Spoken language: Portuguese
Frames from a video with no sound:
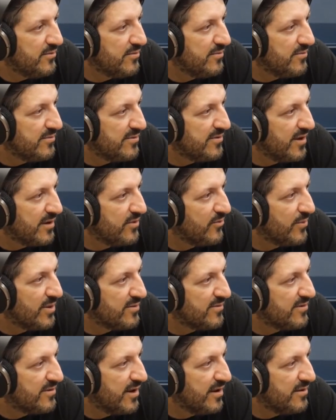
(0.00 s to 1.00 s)
um
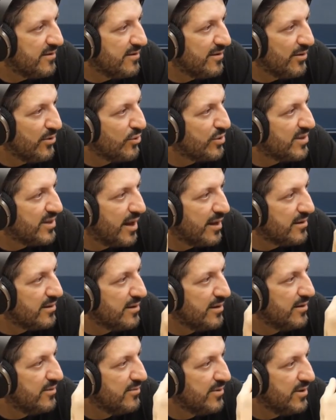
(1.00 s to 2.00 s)
747
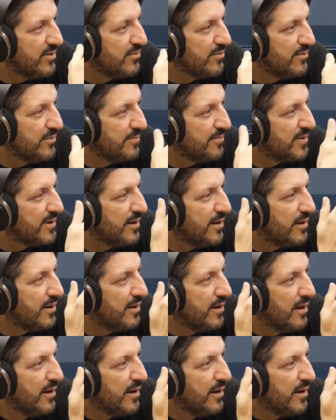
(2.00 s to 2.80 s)
lotadão? Cara, então, pra...